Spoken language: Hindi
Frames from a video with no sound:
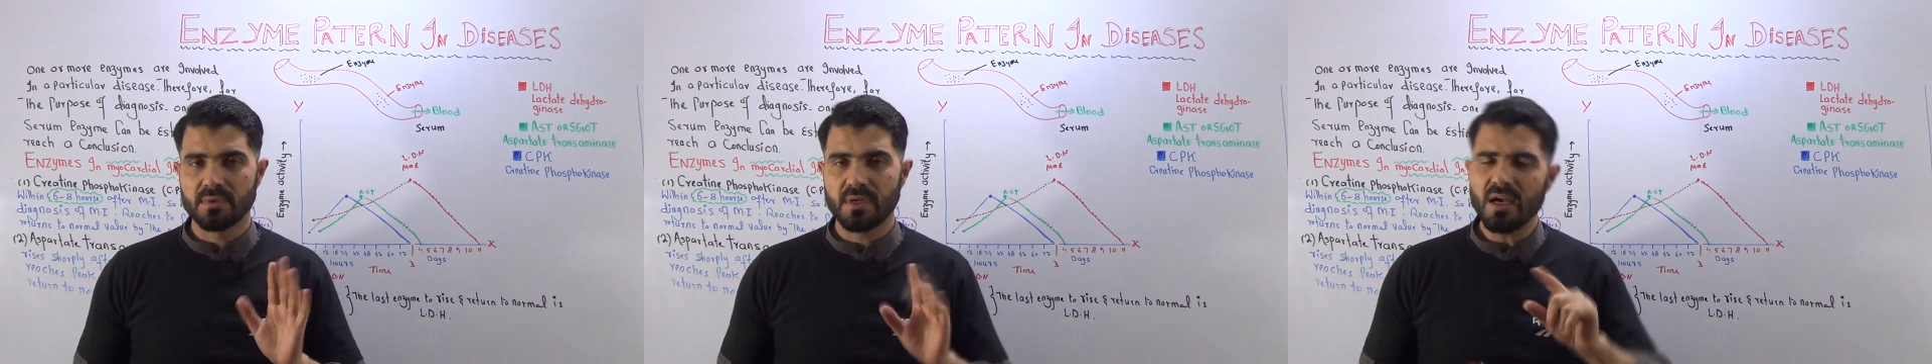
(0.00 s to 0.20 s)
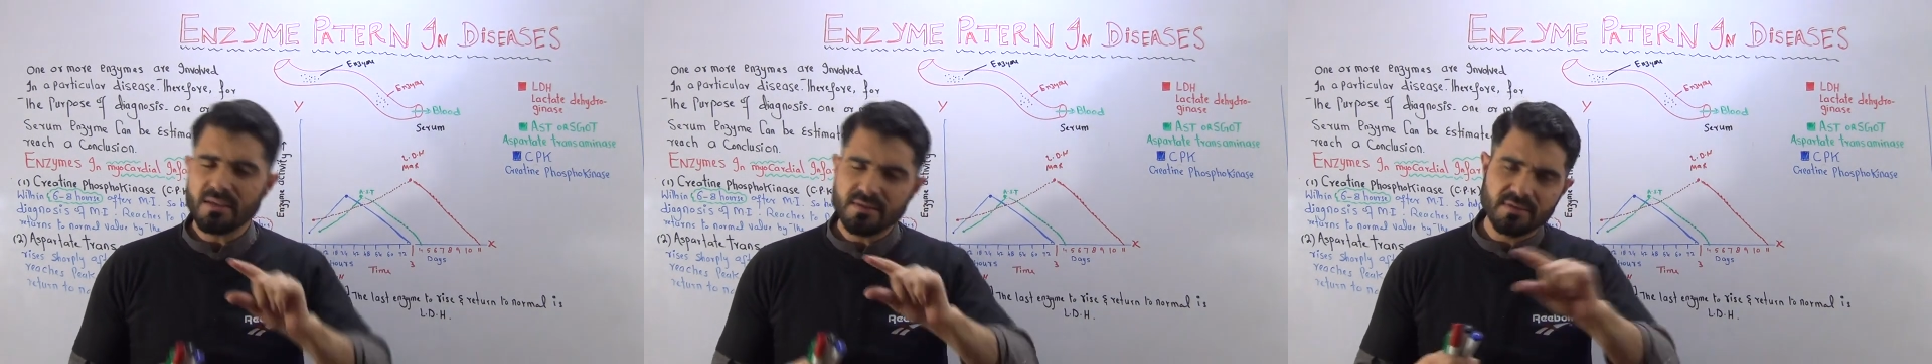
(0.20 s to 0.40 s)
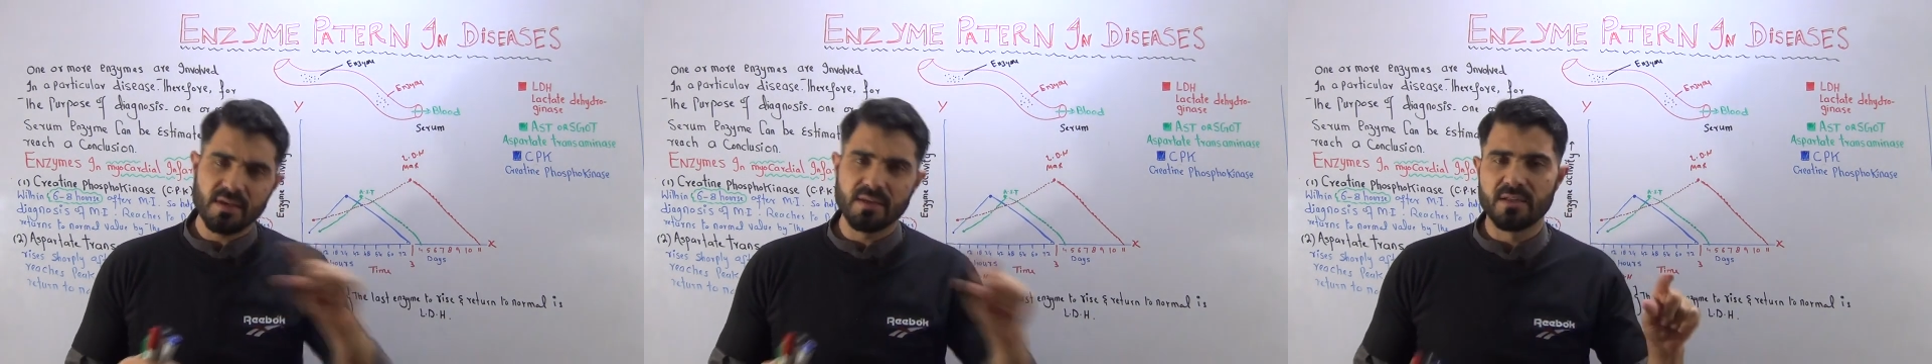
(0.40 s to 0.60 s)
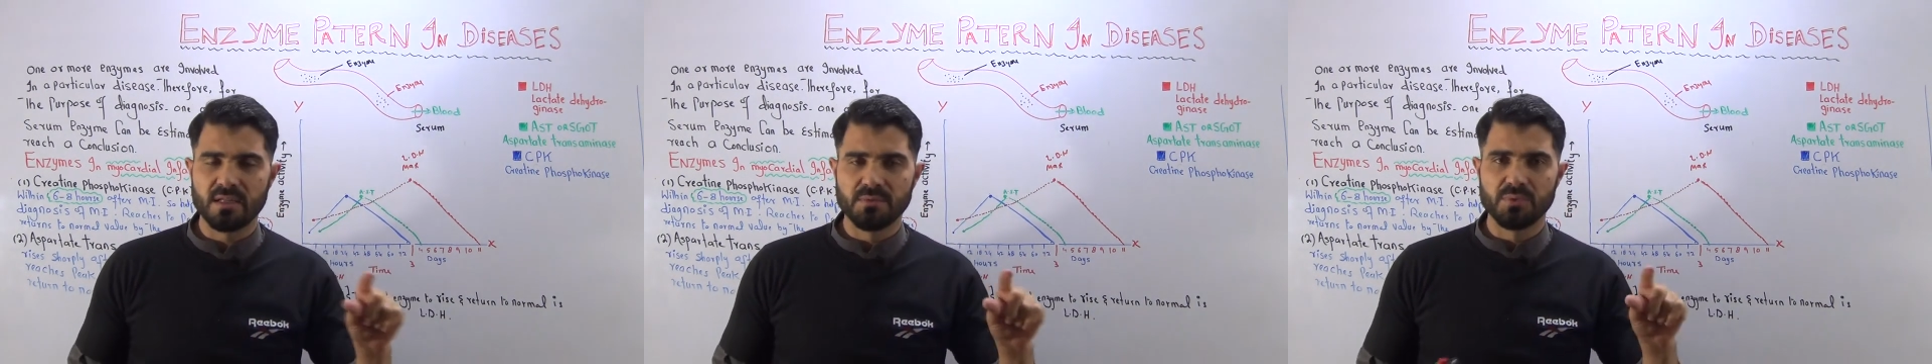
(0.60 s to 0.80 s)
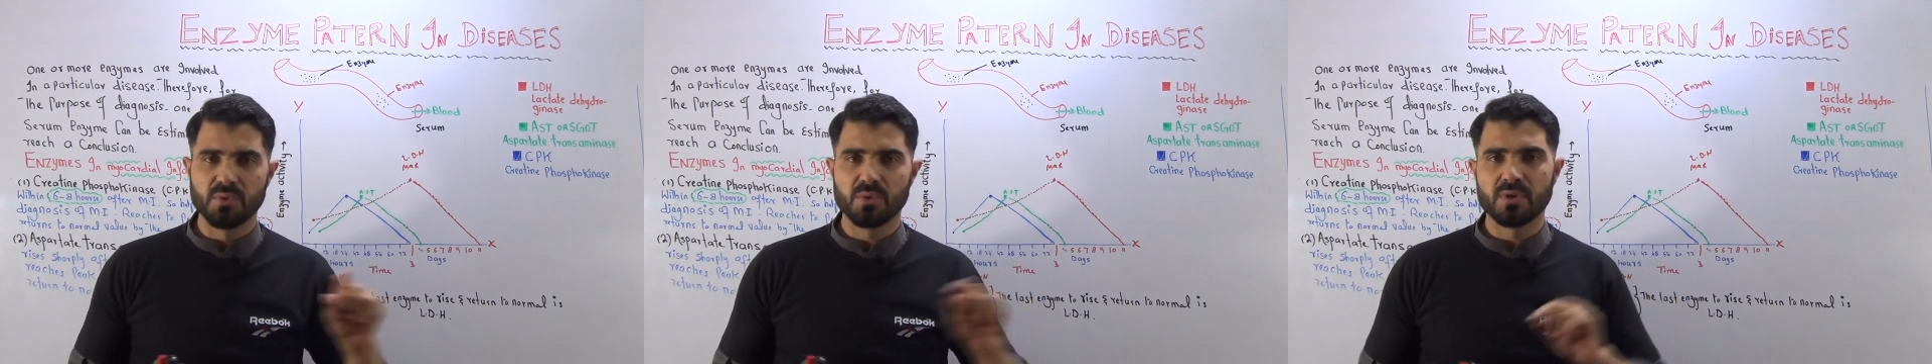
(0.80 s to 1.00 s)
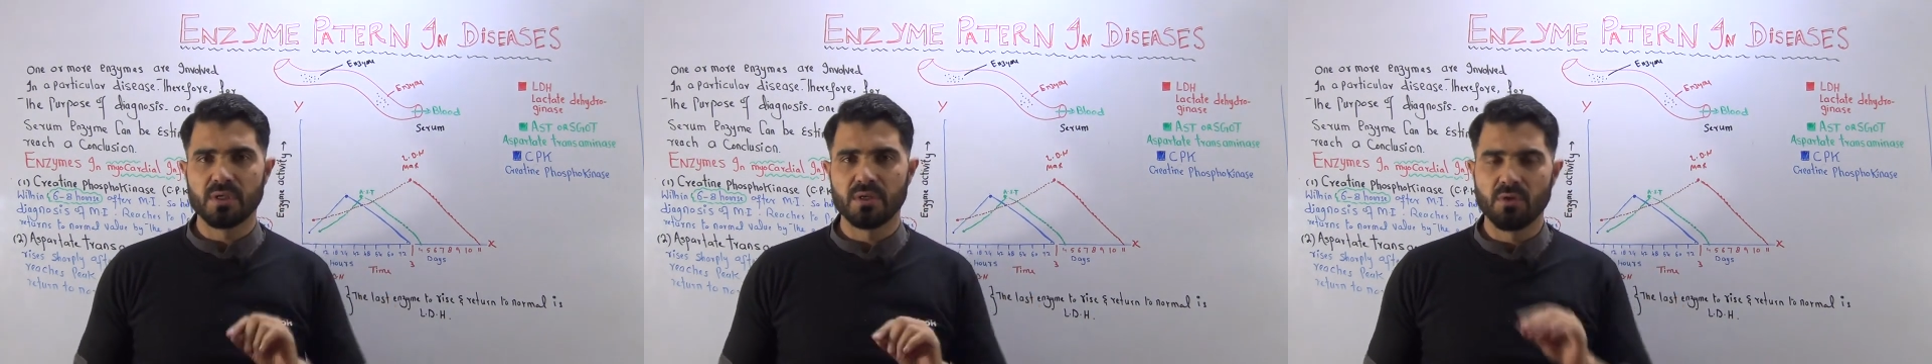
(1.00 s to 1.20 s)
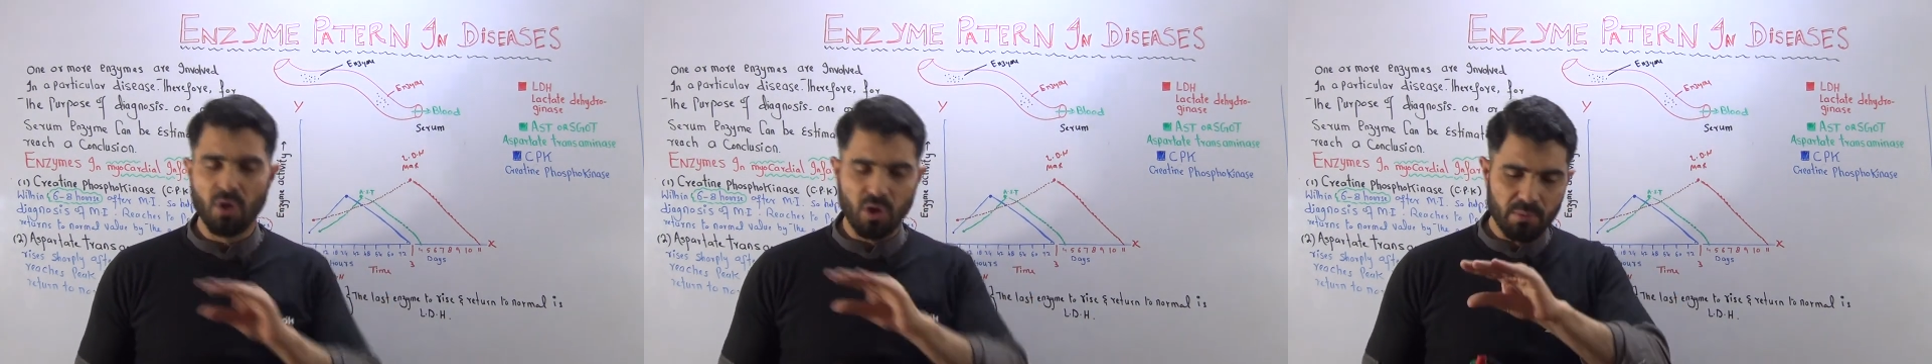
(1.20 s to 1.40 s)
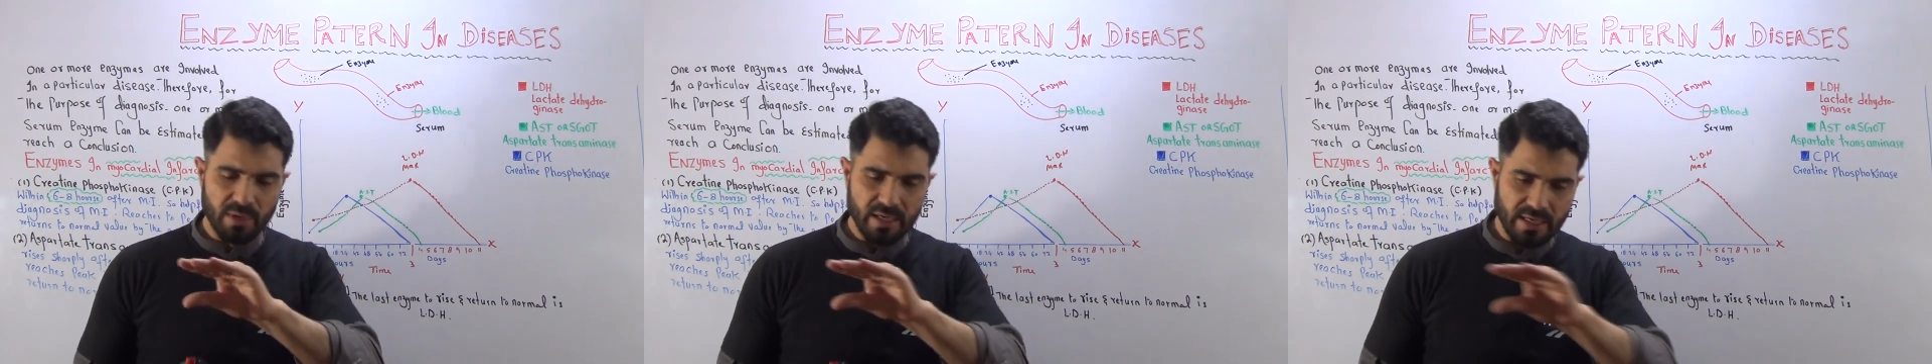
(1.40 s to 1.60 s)
ख़ास तादाद भी होती है
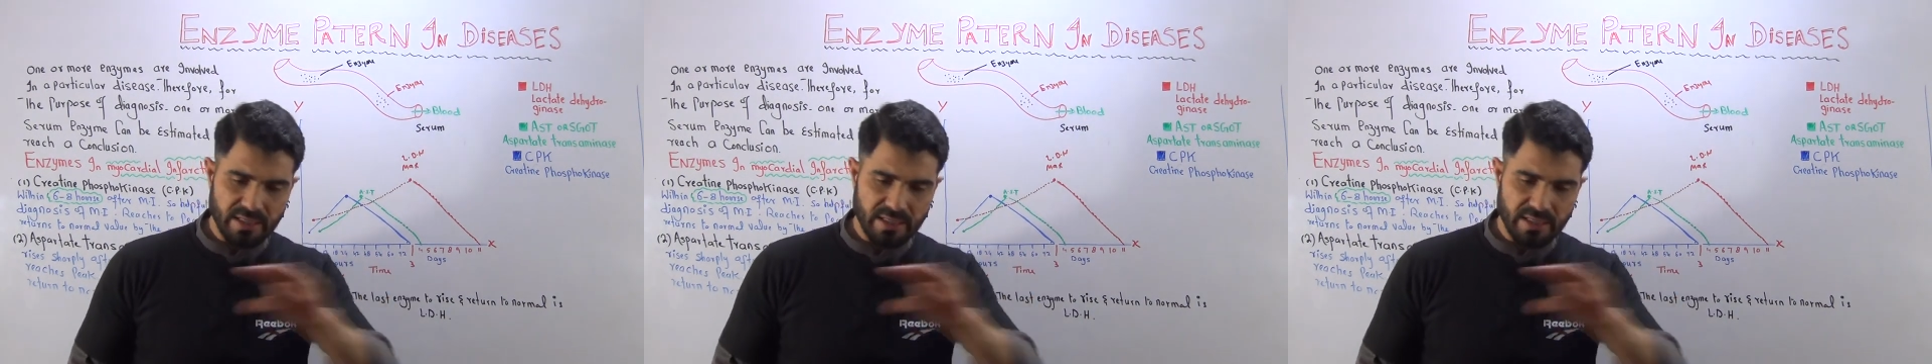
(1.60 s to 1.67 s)
नॉर्मल